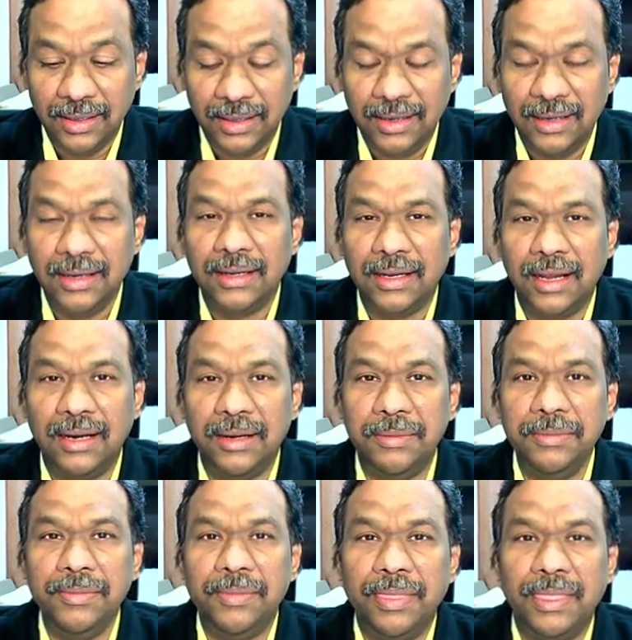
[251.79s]
அதனால காலம்
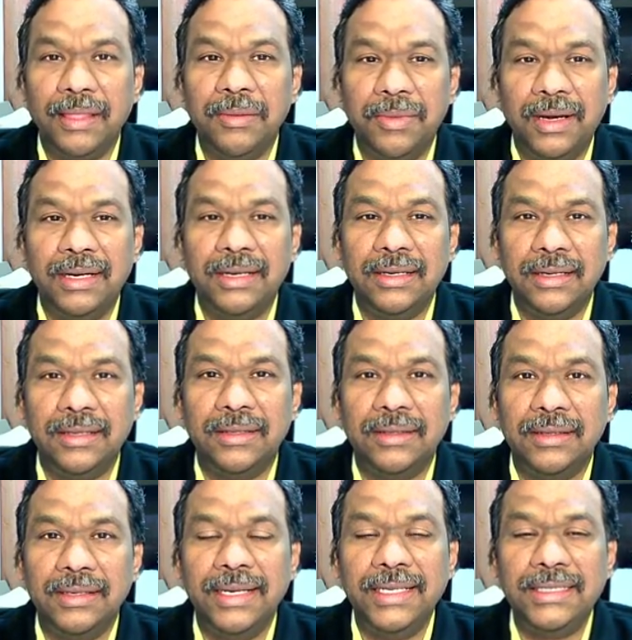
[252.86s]
மாறுகிறது
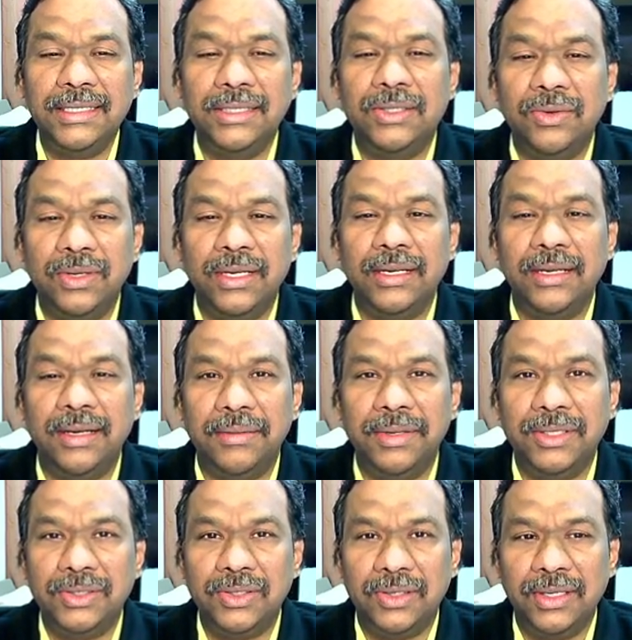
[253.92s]
ஏற்ற துணை
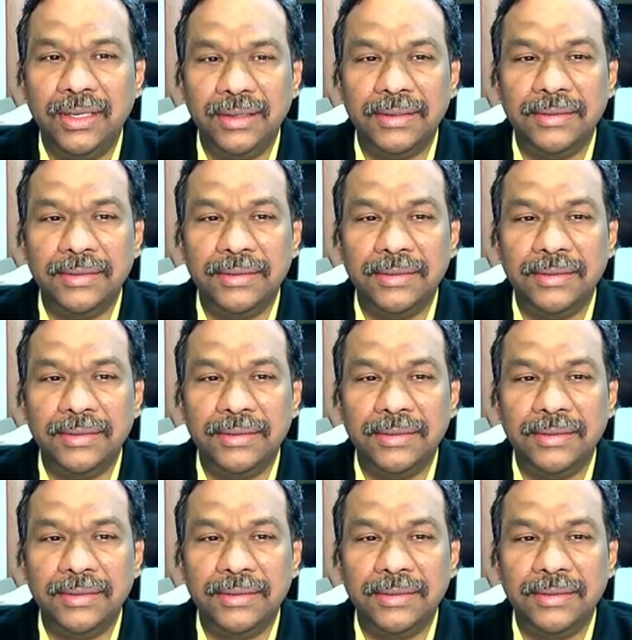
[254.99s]
அப்படின்னு சொன்னா